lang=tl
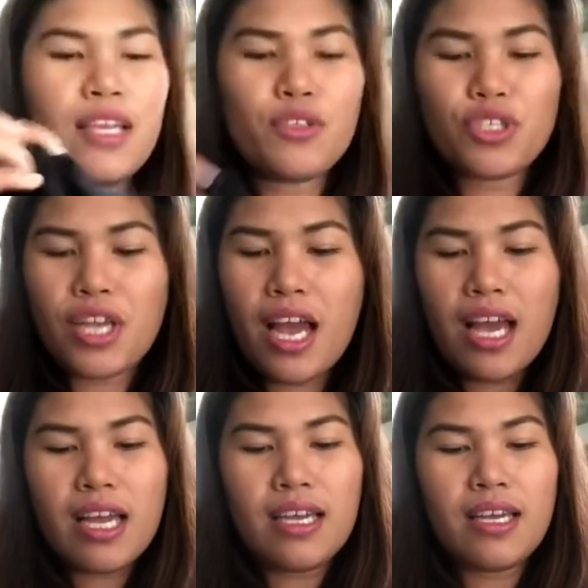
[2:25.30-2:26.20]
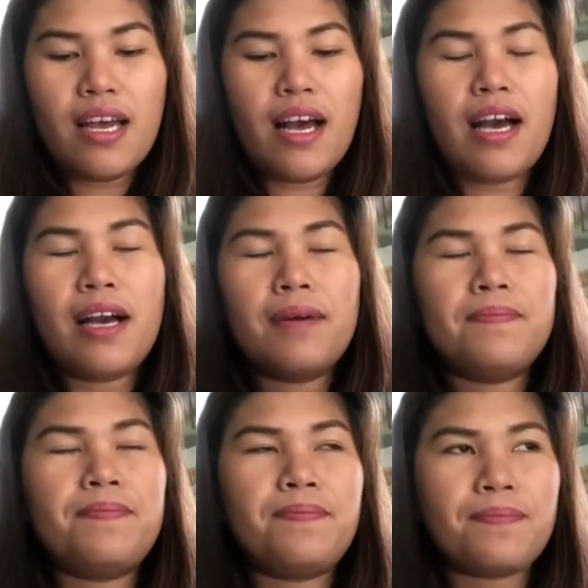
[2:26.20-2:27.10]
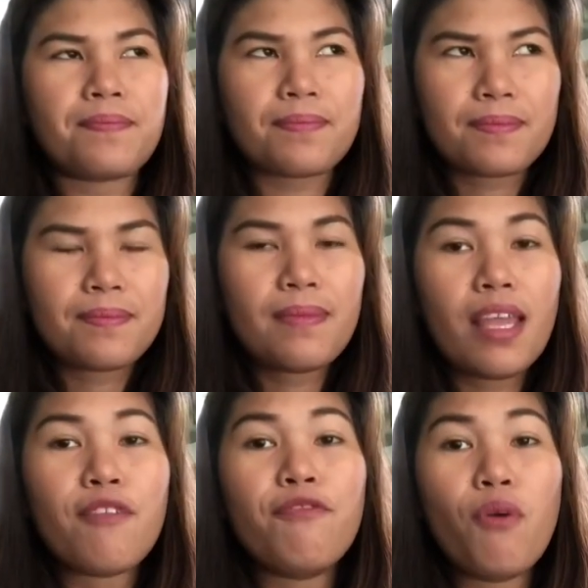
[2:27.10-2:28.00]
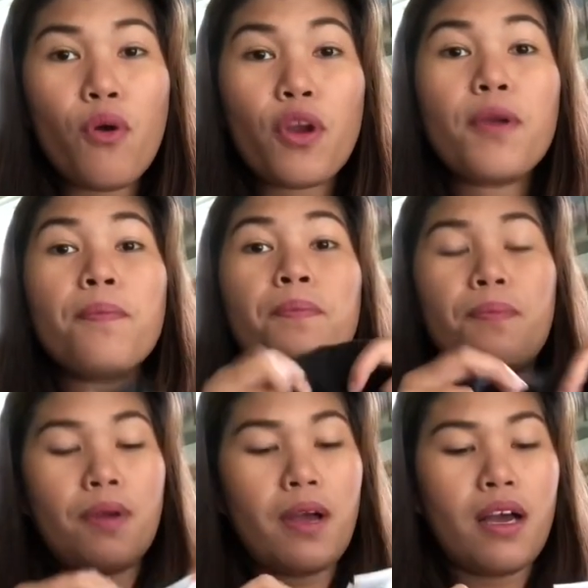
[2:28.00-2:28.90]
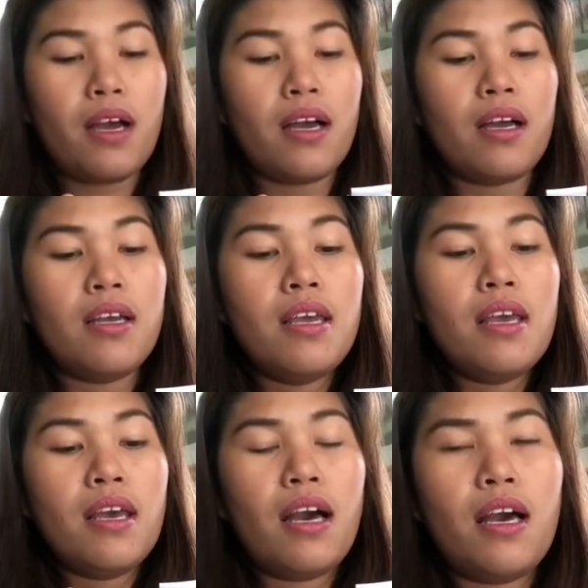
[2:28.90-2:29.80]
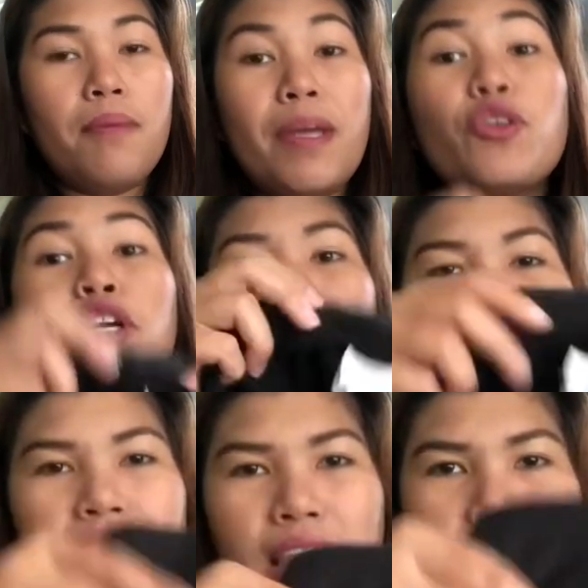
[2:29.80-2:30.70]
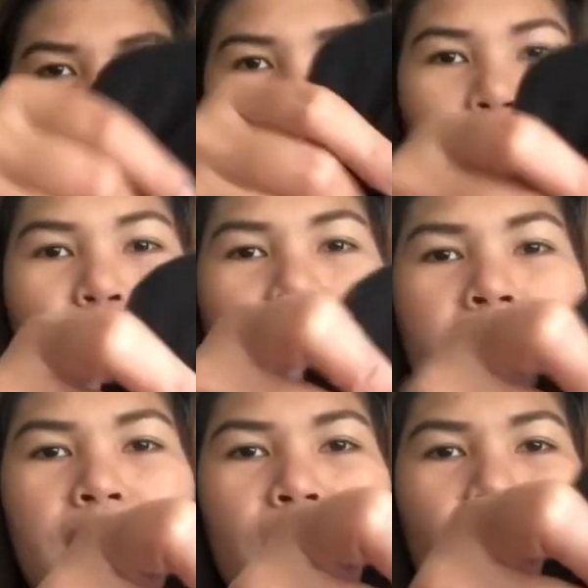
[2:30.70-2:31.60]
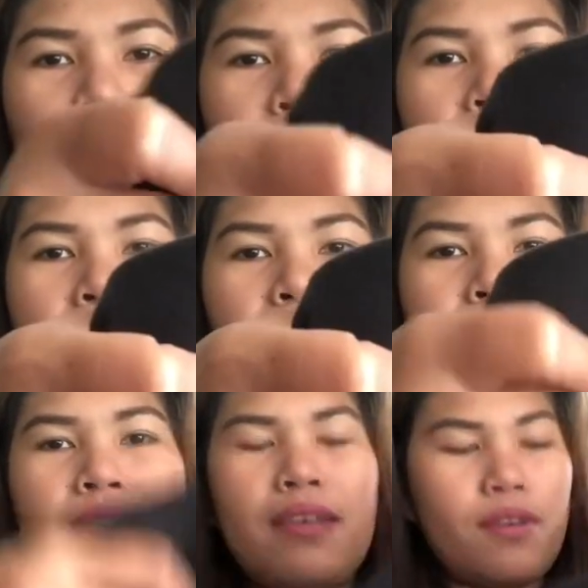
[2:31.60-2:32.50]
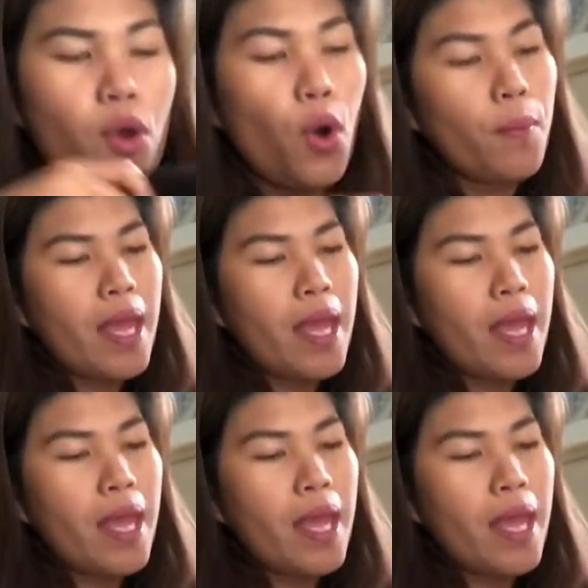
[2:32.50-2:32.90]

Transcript: ano siya, um, for uh, uh, maternity. Maternity, o oh, ayan. Oh